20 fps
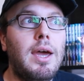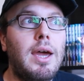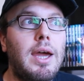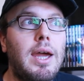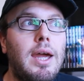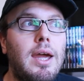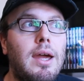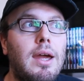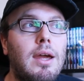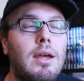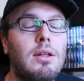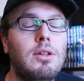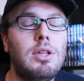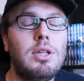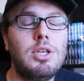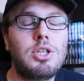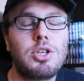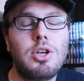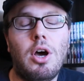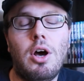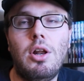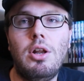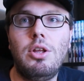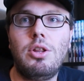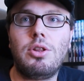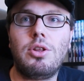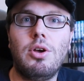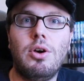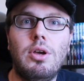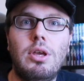Eh, di
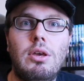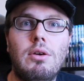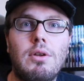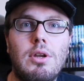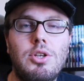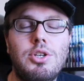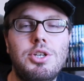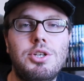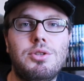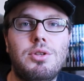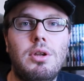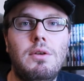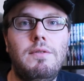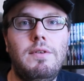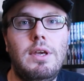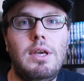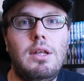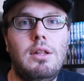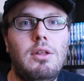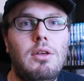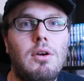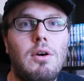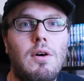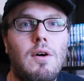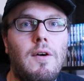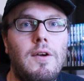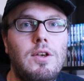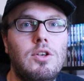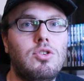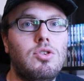solito io registro i
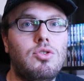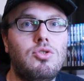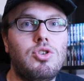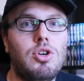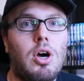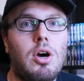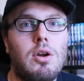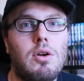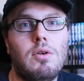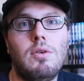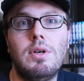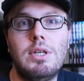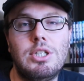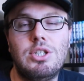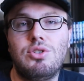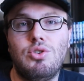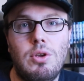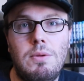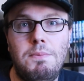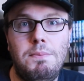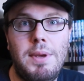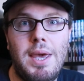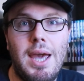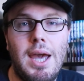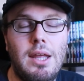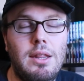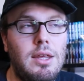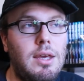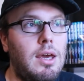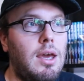video in soggiorno e sto in
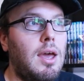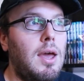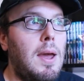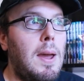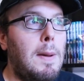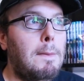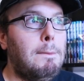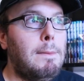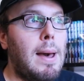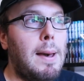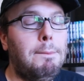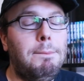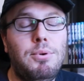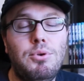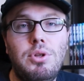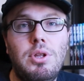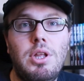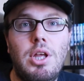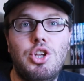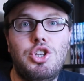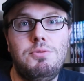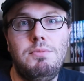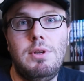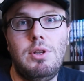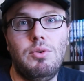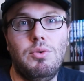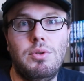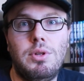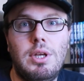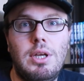piedi, ma più di 10
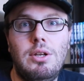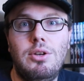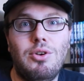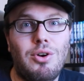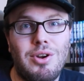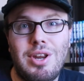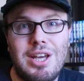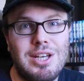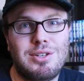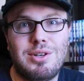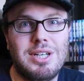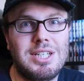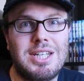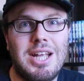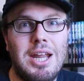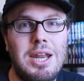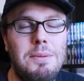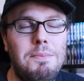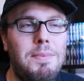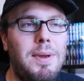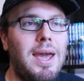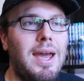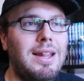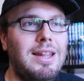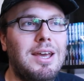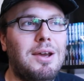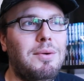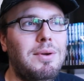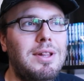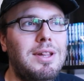minuti non riesco a stare in
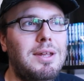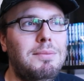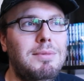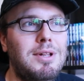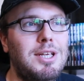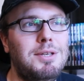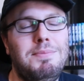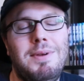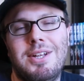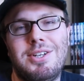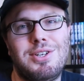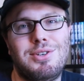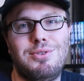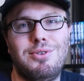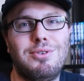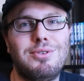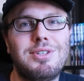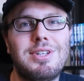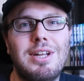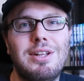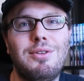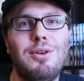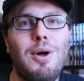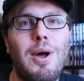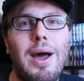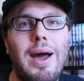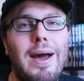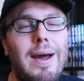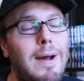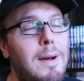piedi e quindi mi dispiace, sono costretto
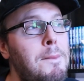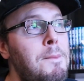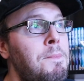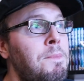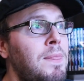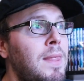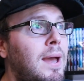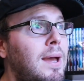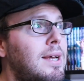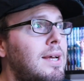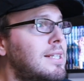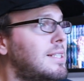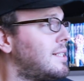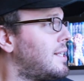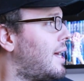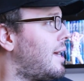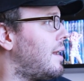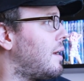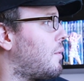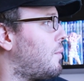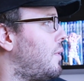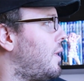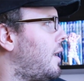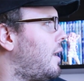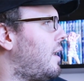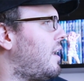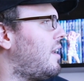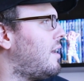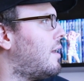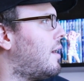a stare
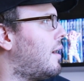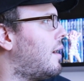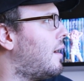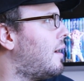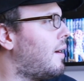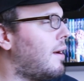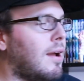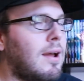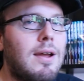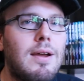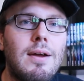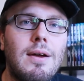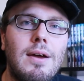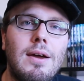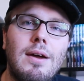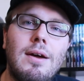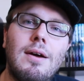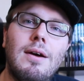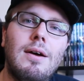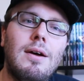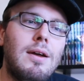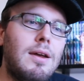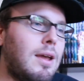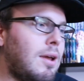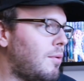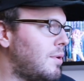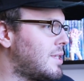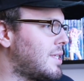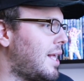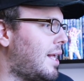qui in, eh,
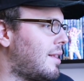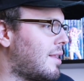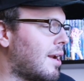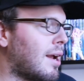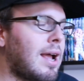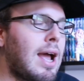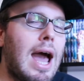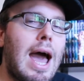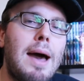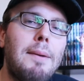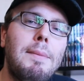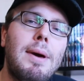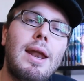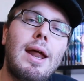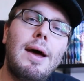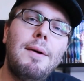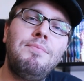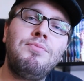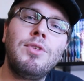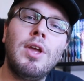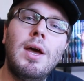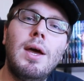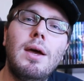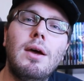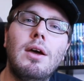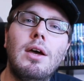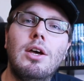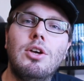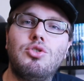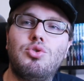in quest'altra camera
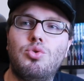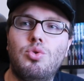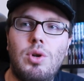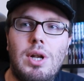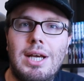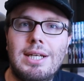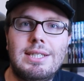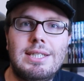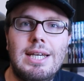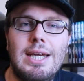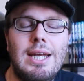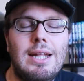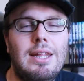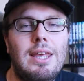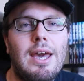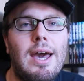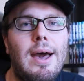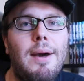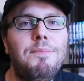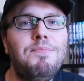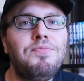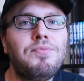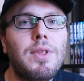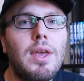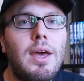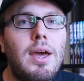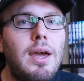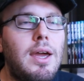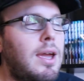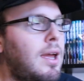eh, sulla sedia
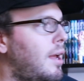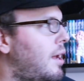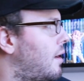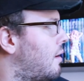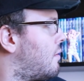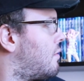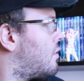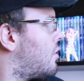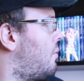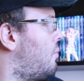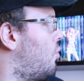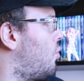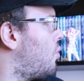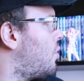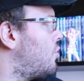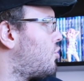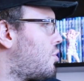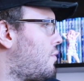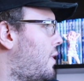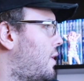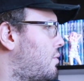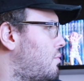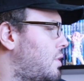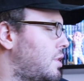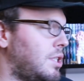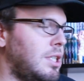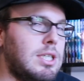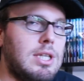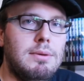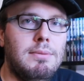e comunque ho trovato una
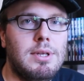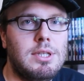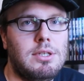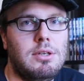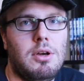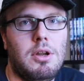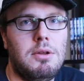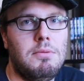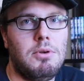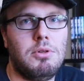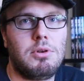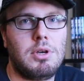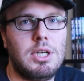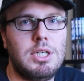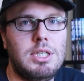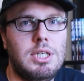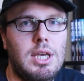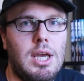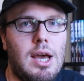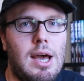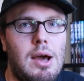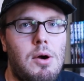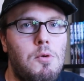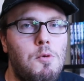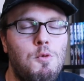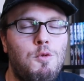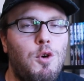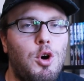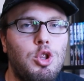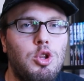sistemazione in modo che sia
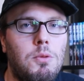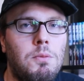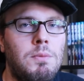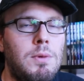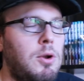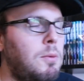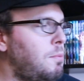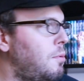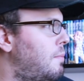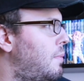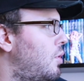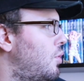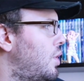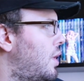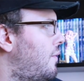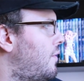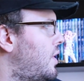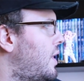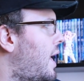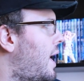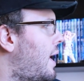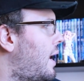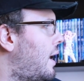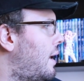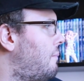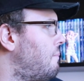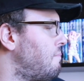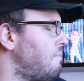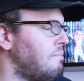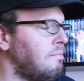un fondo meno più bello da
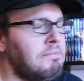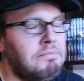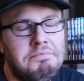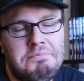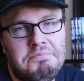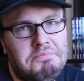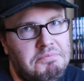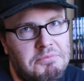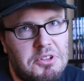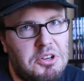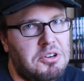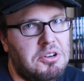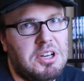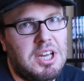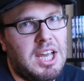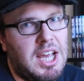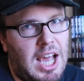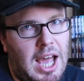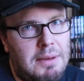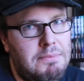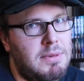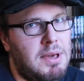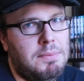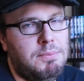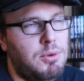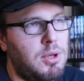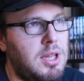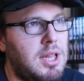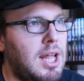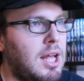vedere, non che cambia
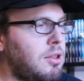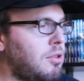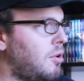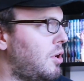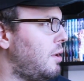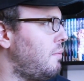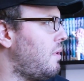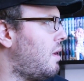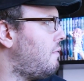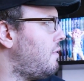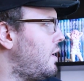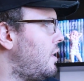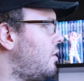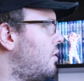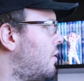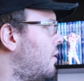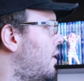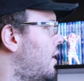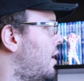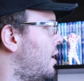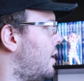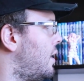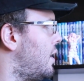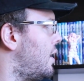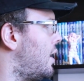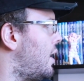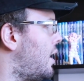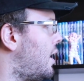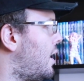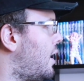più di tanto nei miei video.
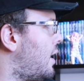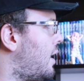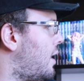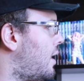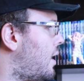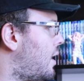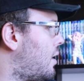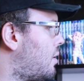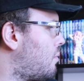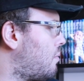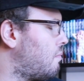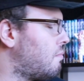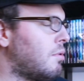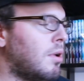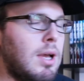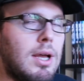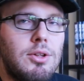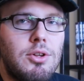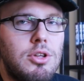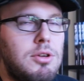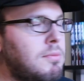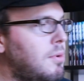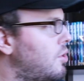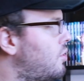Eh, ad ogni